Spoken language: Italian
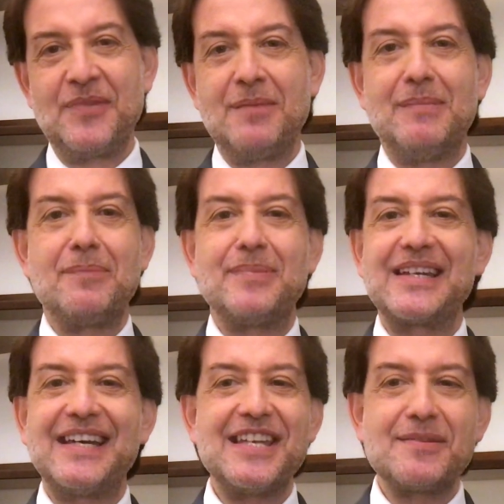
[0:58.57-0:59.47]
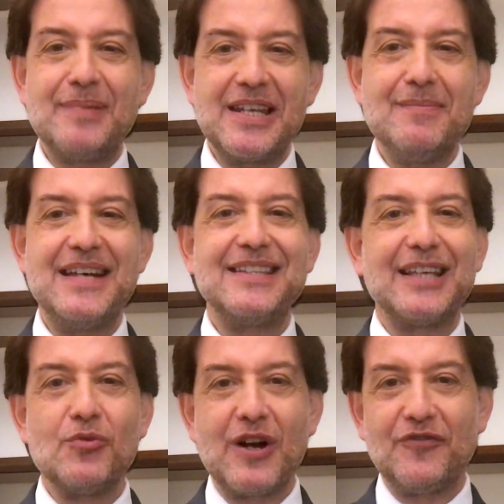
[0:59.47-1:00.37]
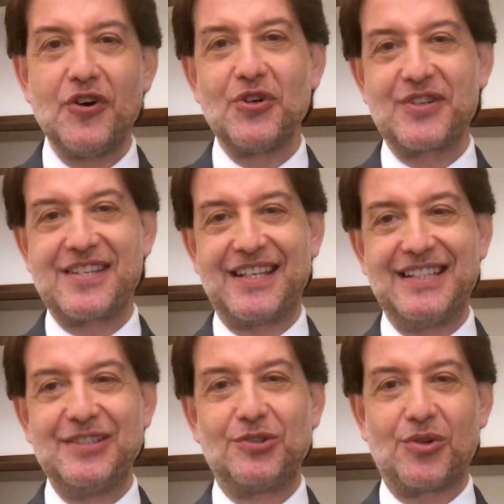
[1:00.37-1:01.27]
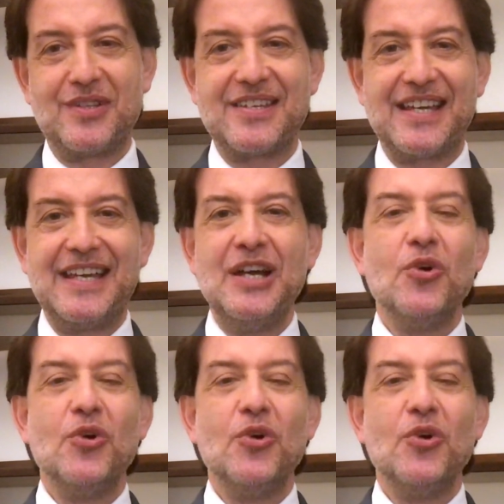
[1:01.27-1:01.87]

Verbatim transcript: ma perché sperimenta una forza dentro di sé,